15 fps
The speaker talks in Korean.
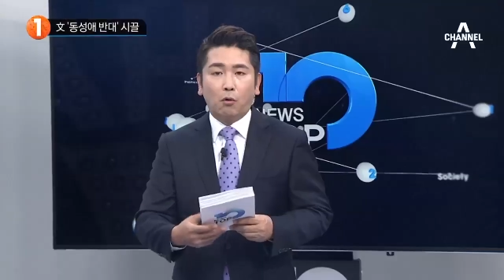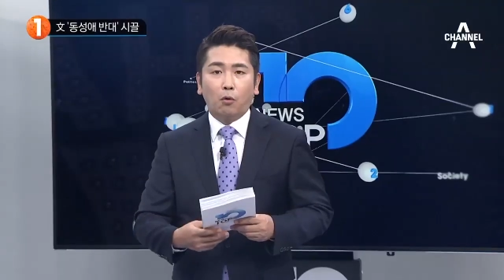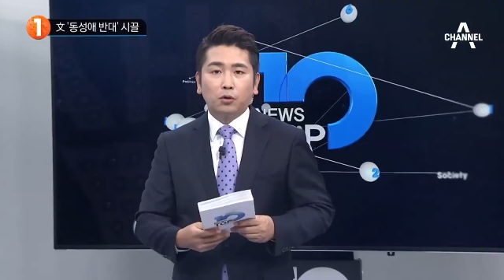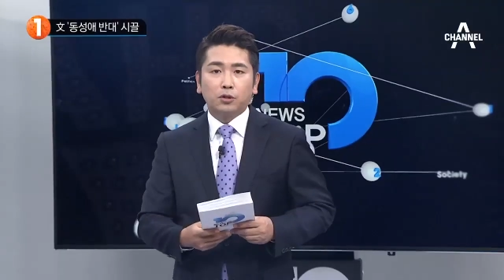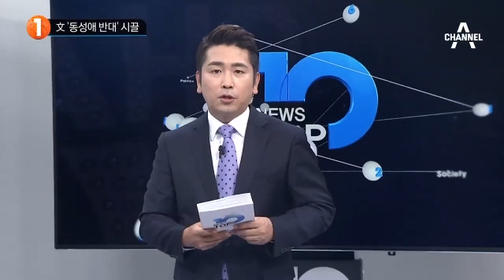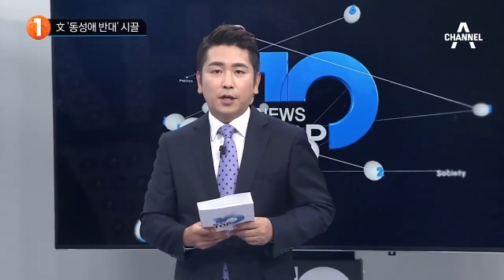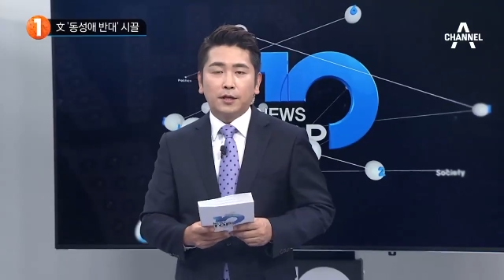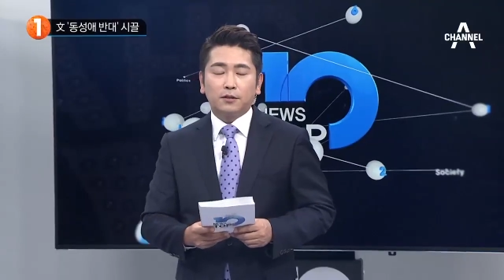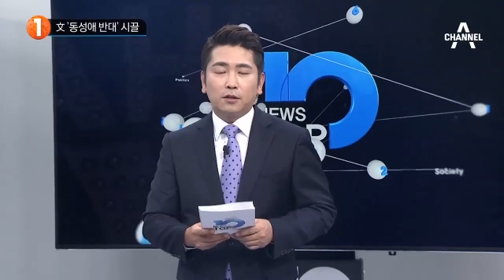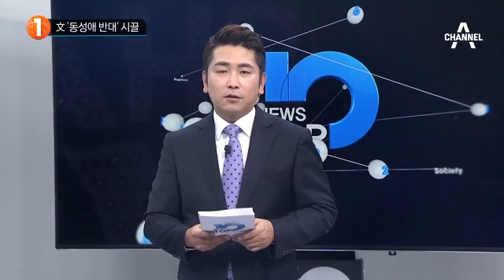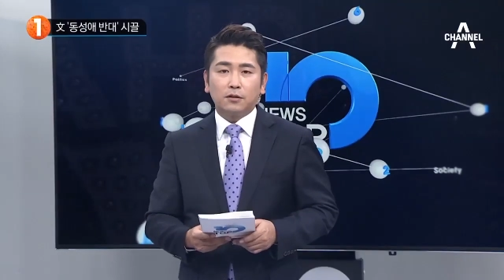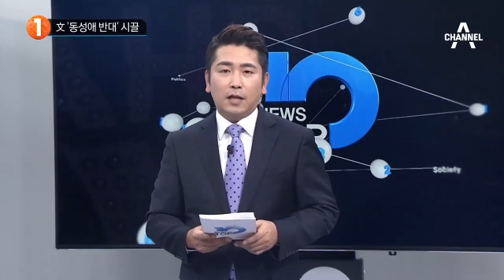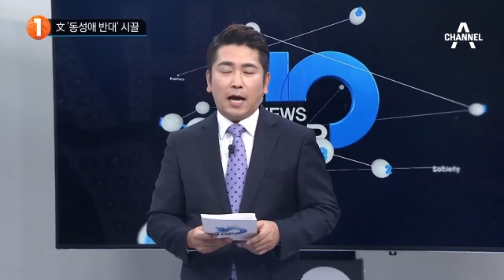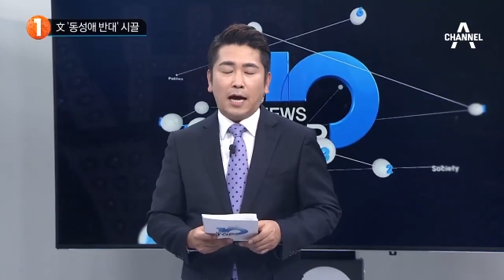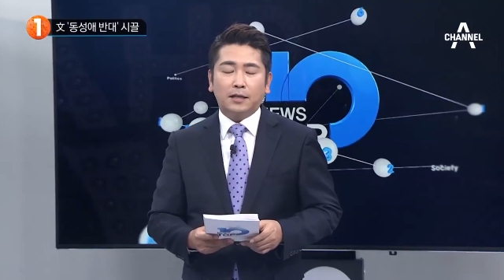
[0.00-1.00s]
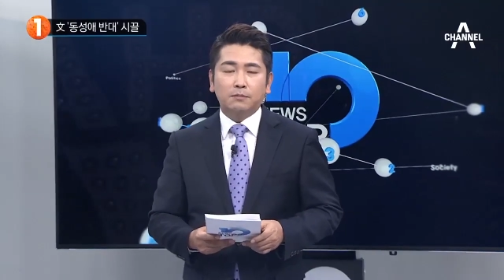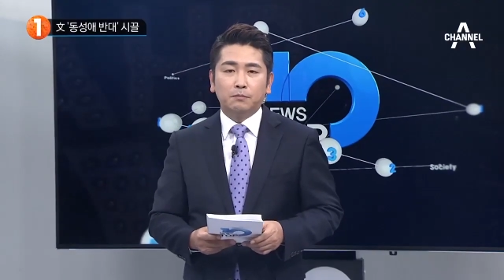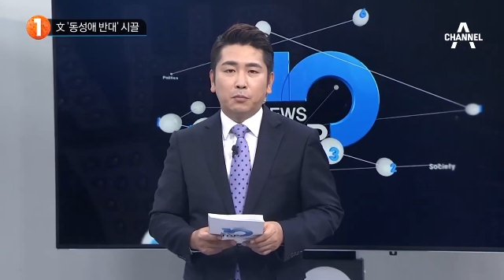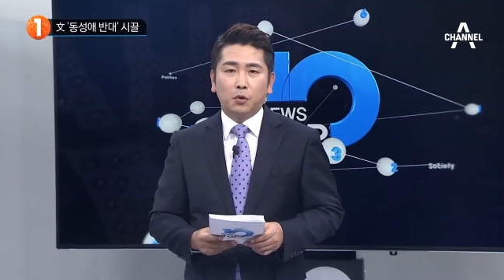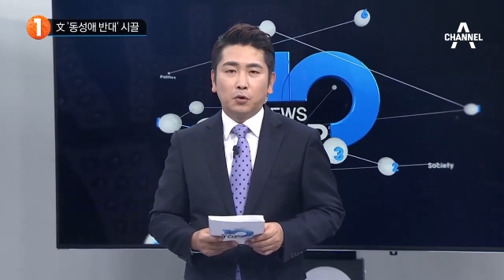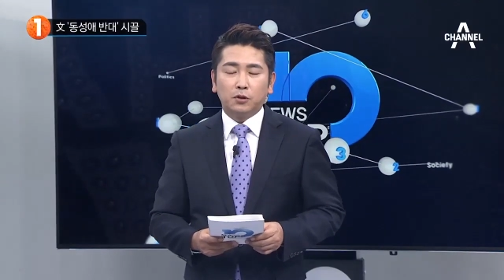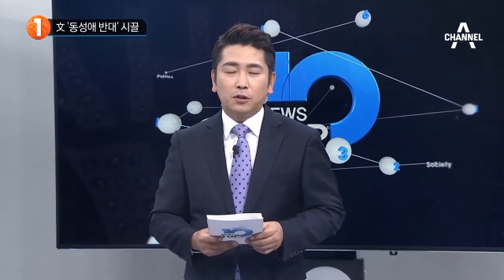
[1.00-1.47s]
오전에 있었던
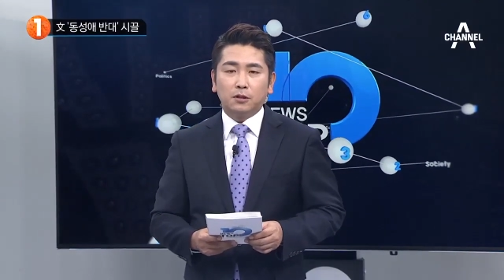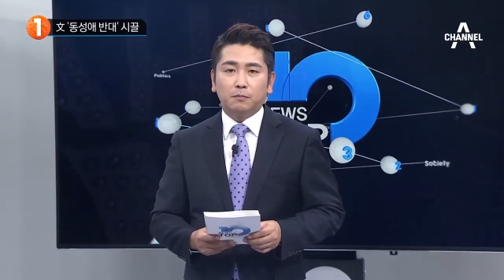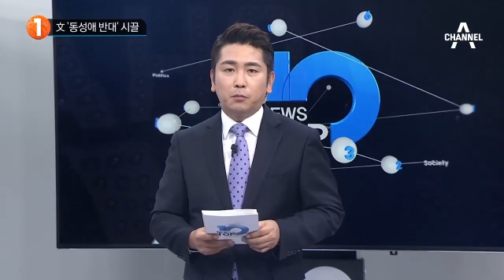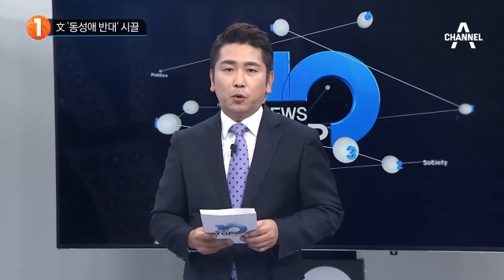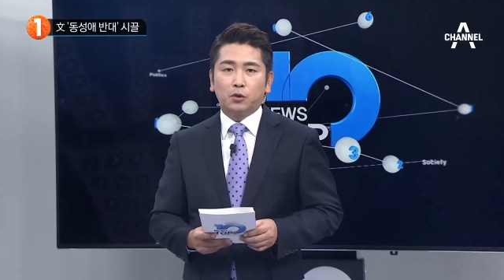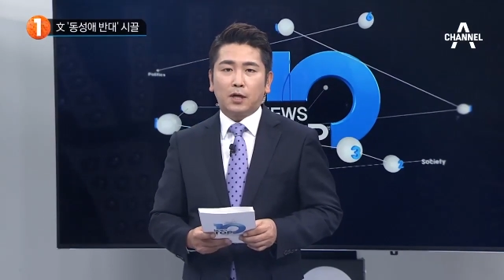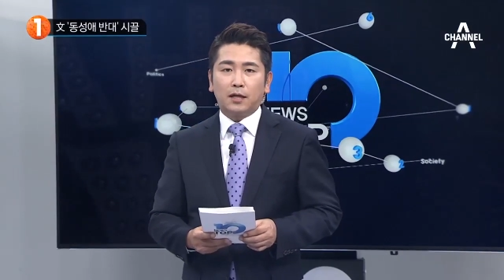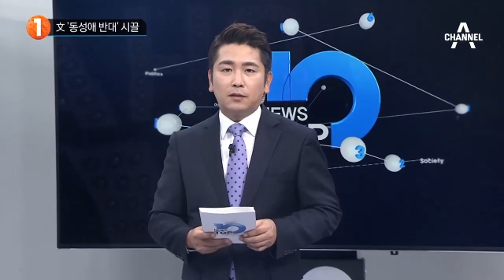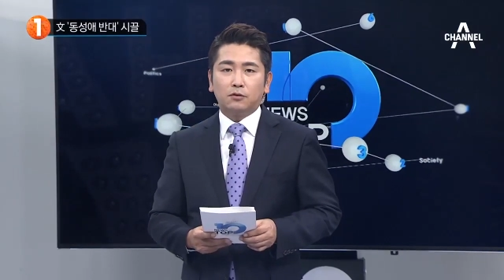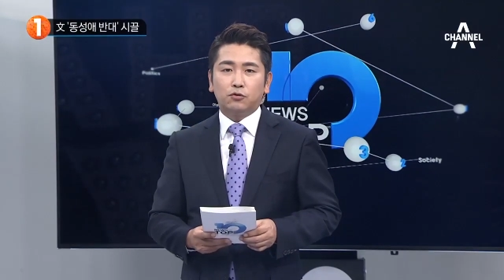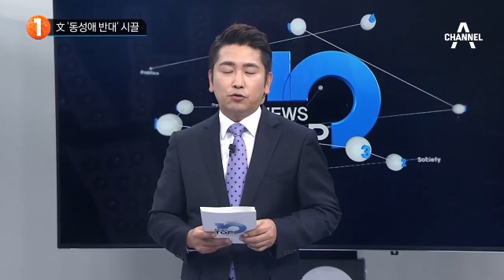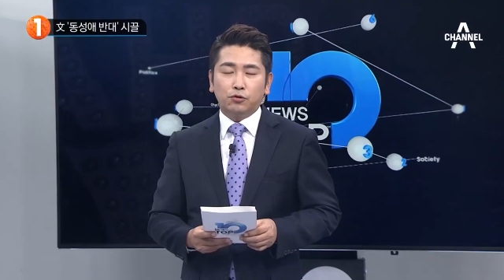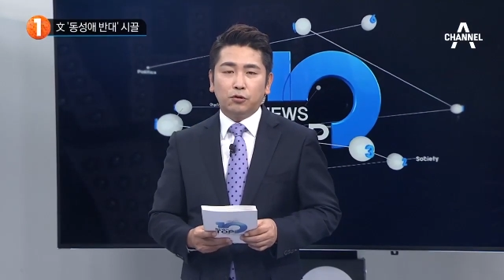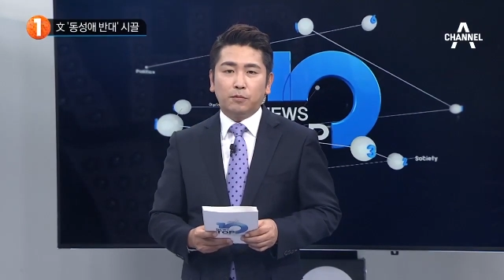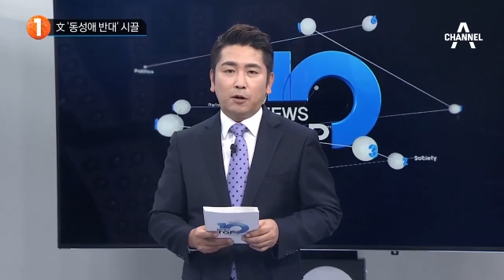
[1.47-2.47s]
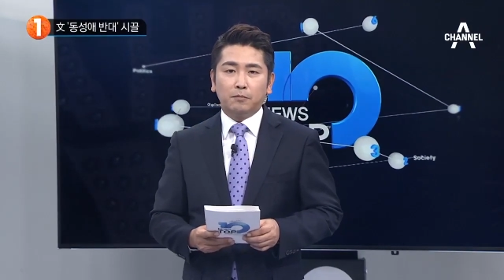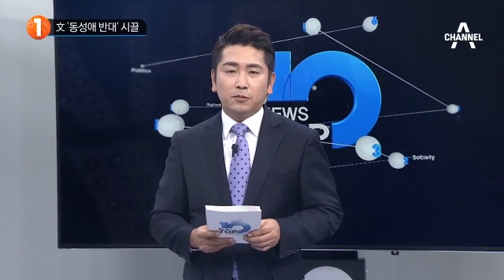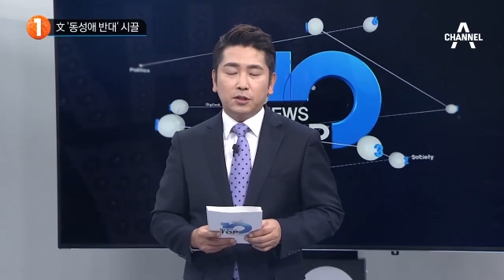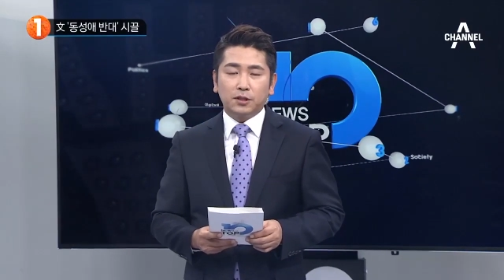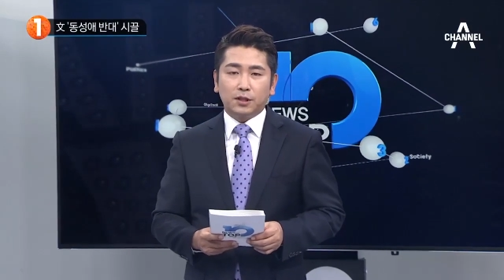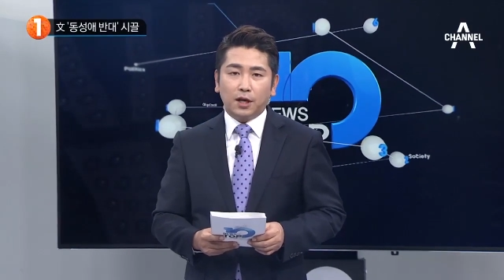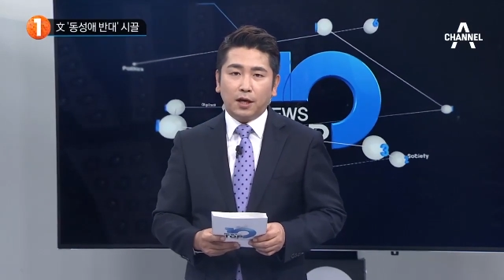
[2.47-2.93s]
안보 특보단
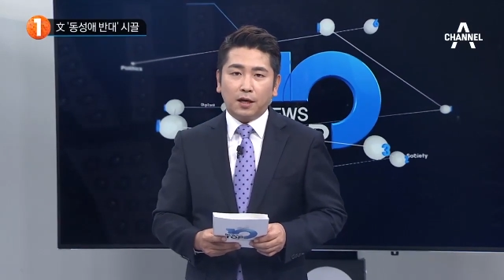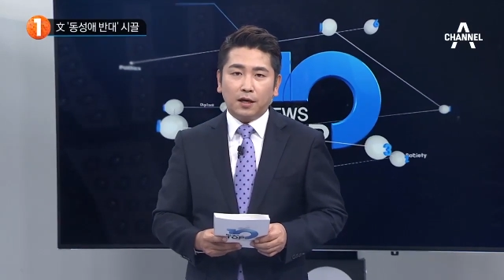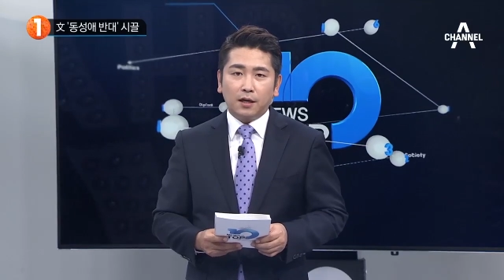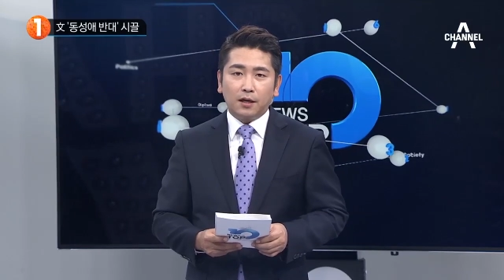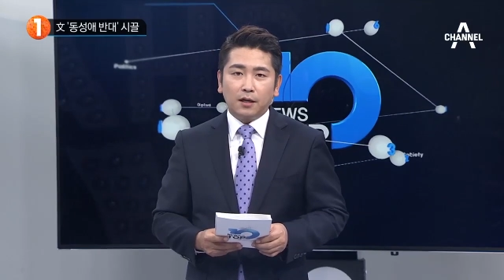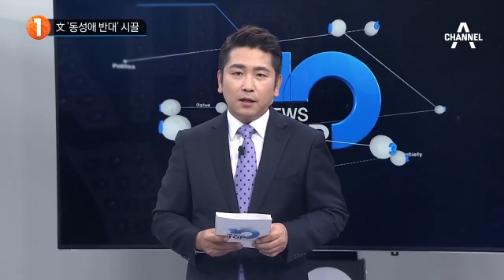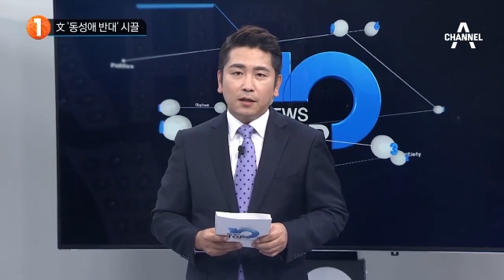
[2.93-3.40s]
출범식에